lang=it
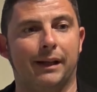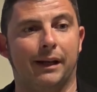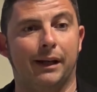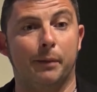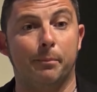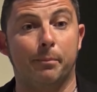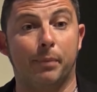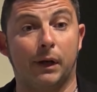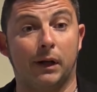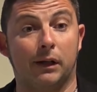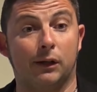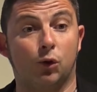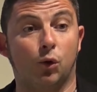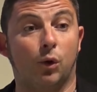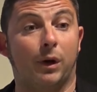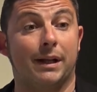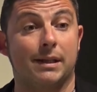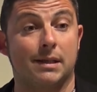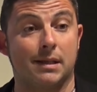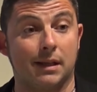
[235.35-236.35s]

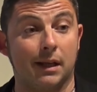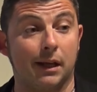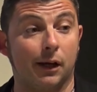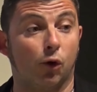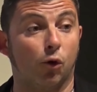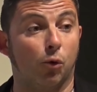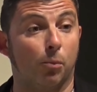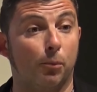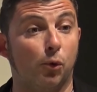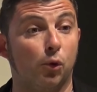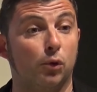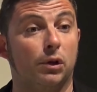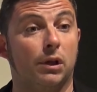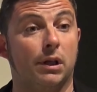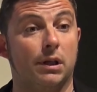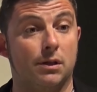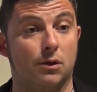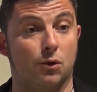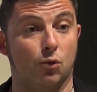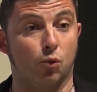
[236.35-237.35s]
dell'imperatore azteco
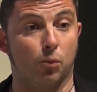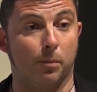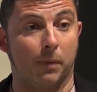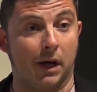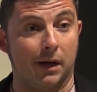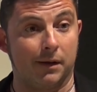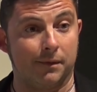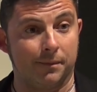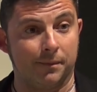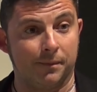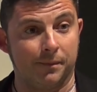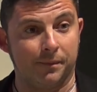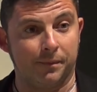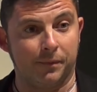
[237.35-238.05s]
Montezuma,